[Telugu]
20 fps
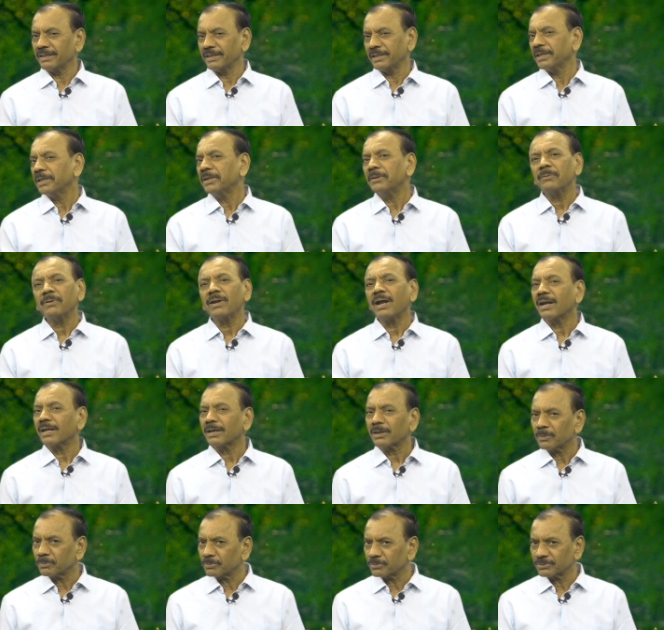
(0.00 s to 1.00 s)
నేను కూడా
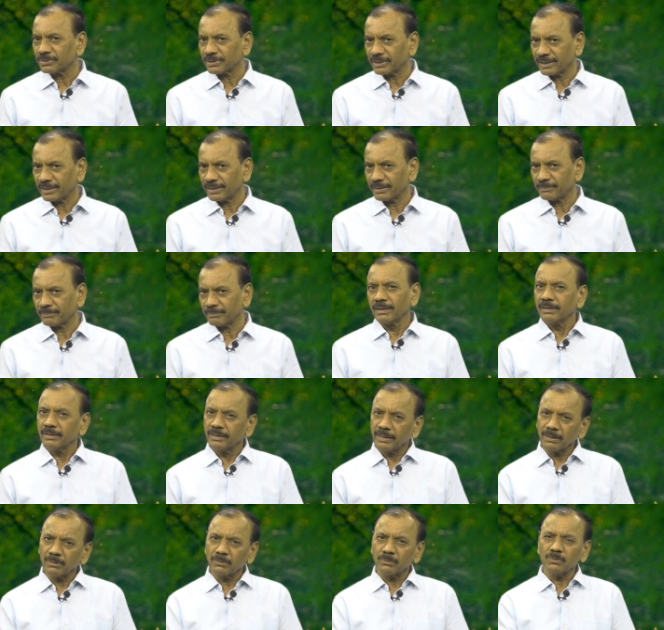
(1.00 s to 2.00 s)
అడగకపోతేనే
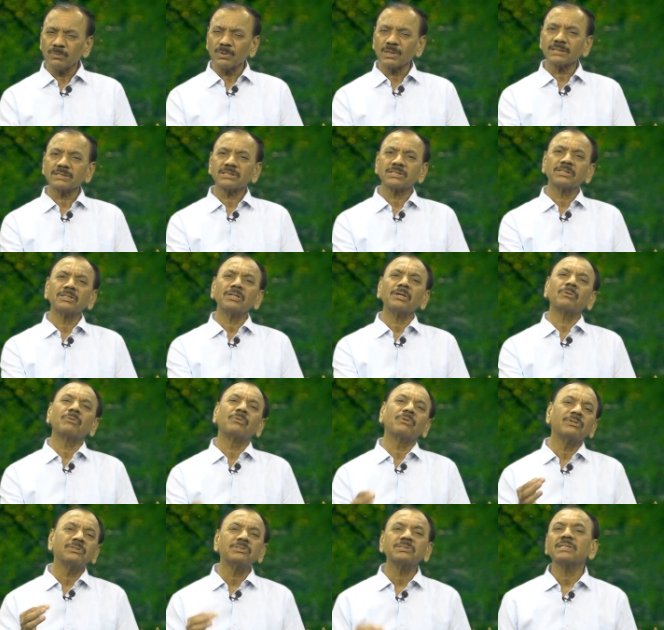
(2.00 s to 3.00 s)
నేను ఒక చిన్న
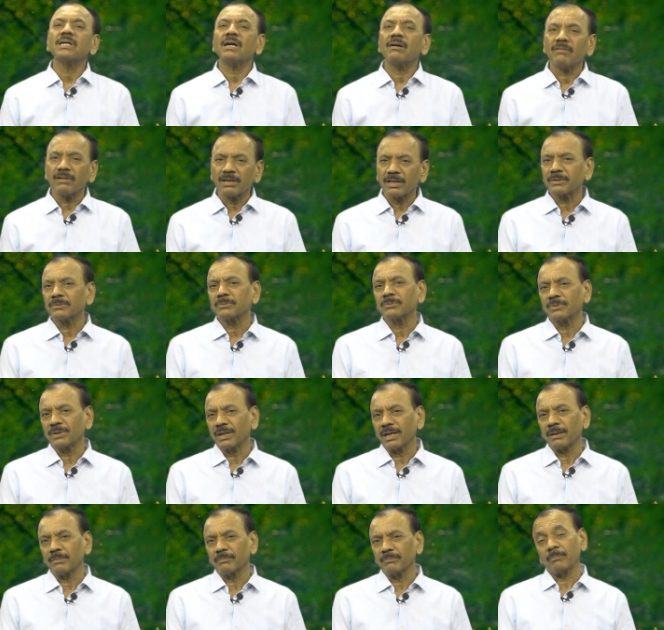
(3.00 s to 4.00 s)
గొలుసు
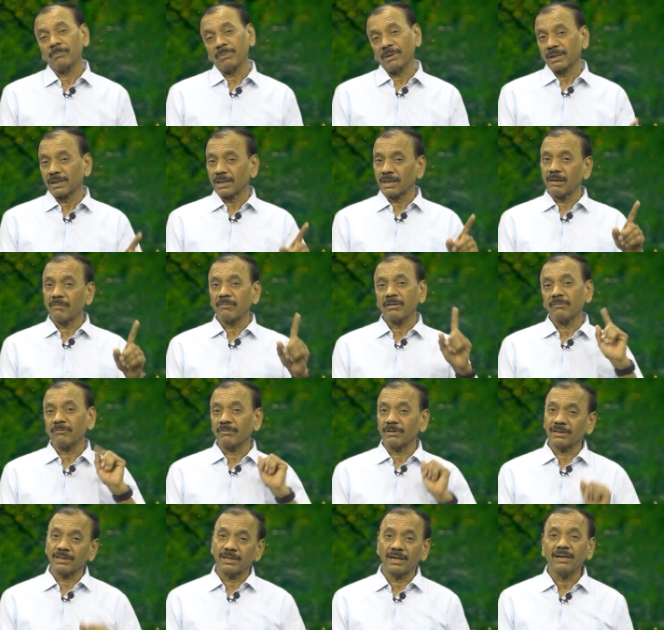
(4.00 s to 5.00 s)
కావాలనుకున్న పక్కావిడ
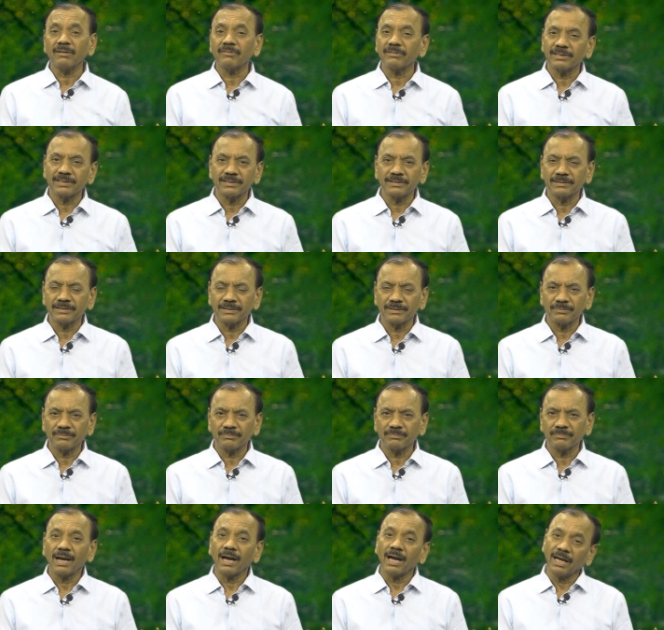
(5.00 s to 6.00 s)
వడ్డాణం అడిగింది
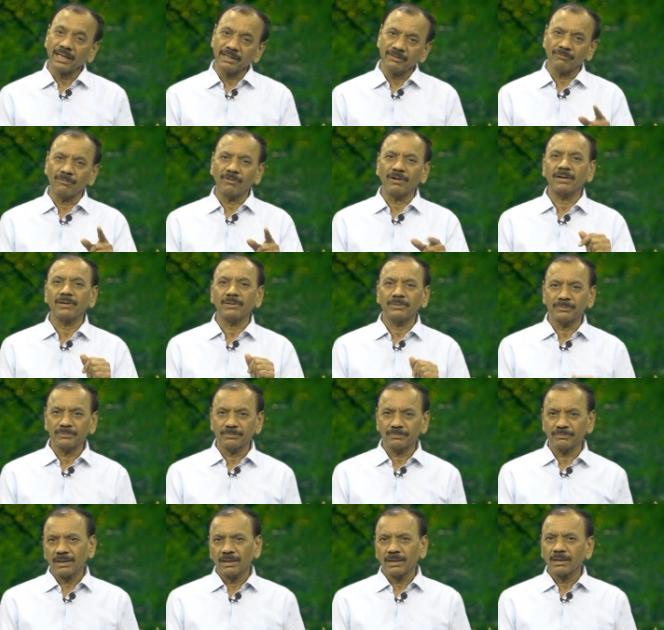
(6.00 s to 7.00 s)
అని వాళ్ళు
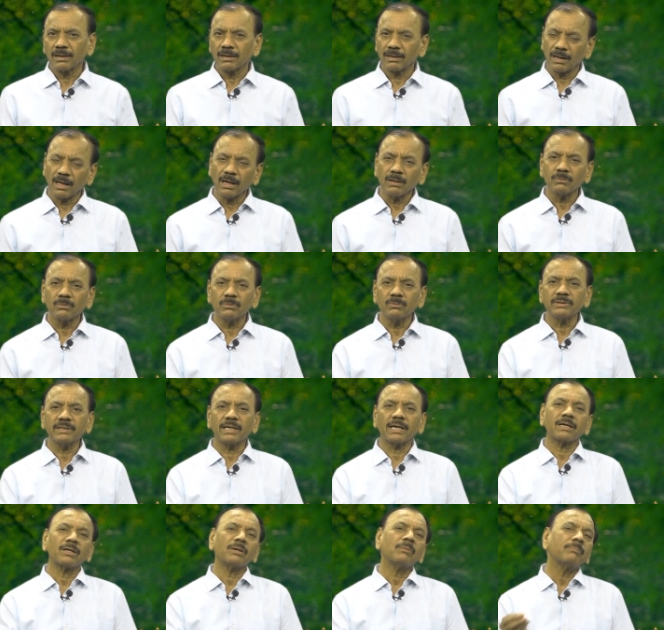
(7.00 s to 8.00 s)
నాకు
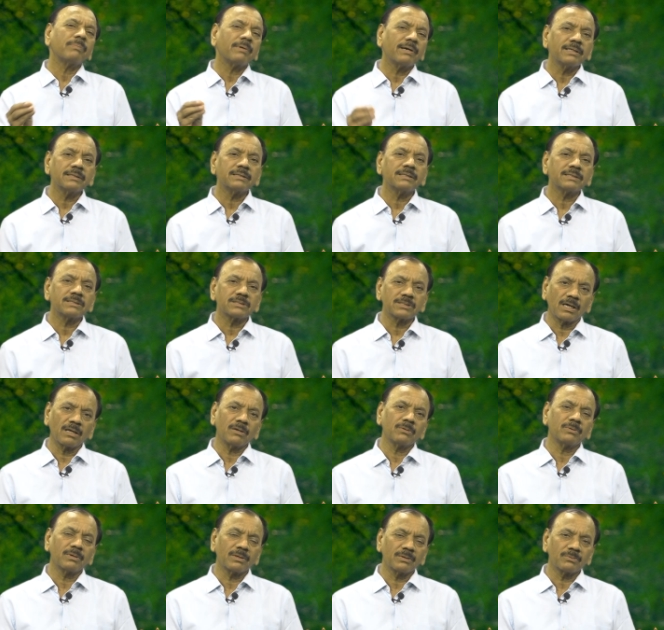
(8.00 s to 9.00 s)
ఎకరం పండితే
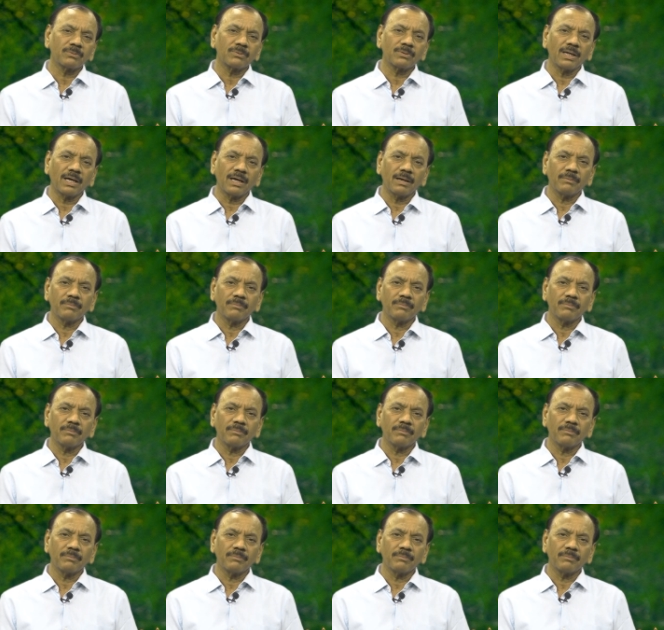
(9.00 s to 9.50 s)
చాలు అనుకున్న